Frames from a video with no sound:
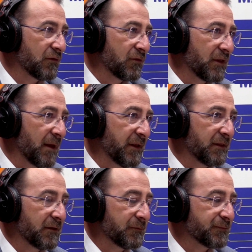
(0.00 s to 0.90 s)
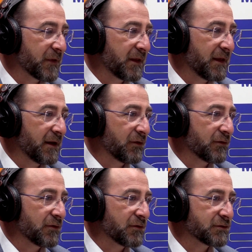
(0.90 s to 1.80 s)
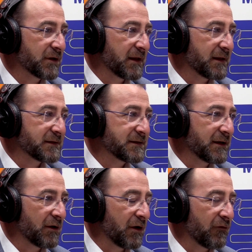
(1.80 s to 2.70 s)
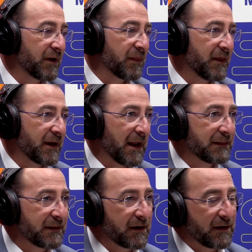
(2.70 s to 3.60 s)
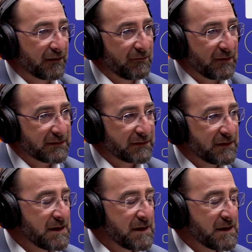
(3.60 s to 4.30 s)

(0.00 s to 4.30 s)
fundamento y en otros sin ofrecer alternativas.